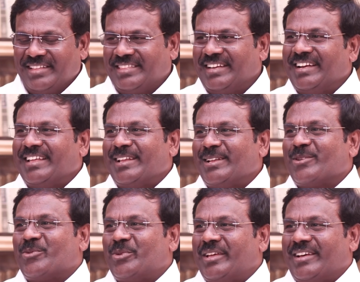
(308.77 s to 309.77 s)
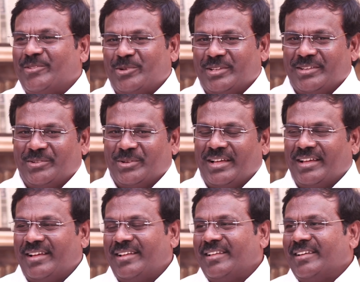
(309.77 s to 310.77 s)
அடுத்த நிலையில் இருக்கக்கூடிய ஒரு ஒரு
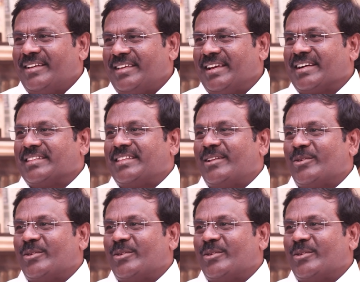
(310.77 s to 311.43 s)
இயக்கத்தில்